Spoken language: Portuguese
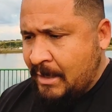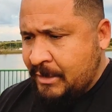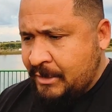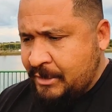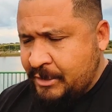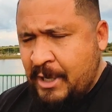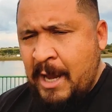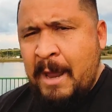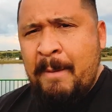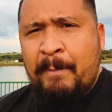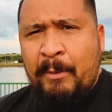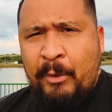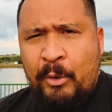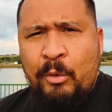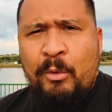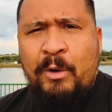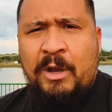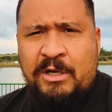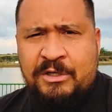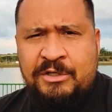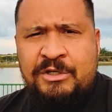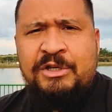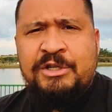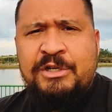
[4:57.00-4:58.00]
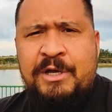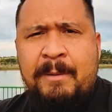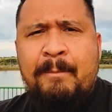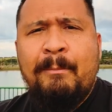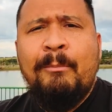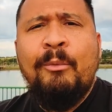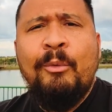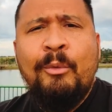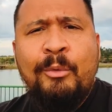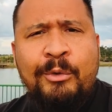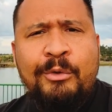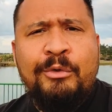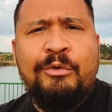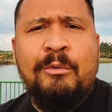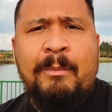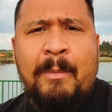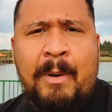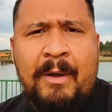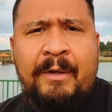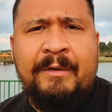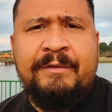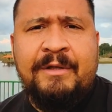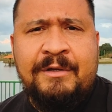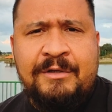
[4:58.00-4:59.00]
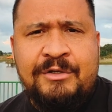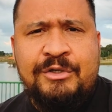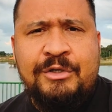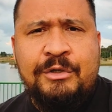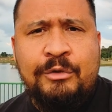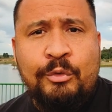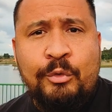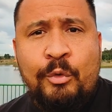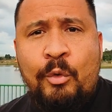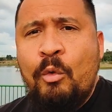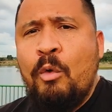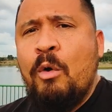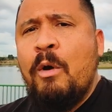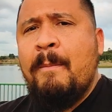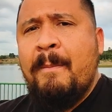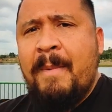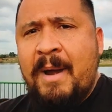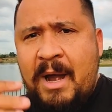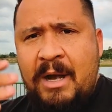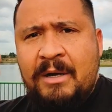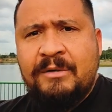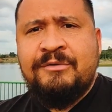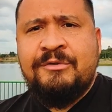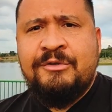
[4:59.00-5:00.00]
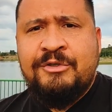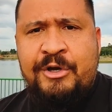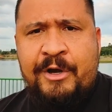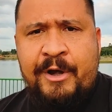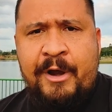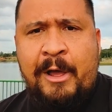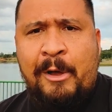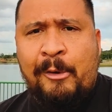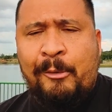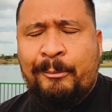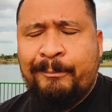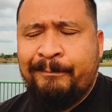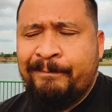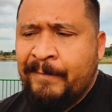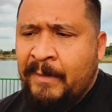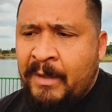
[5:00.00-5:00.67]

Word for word: Já reparou que a gente é muito mal atendido no comércio em geral?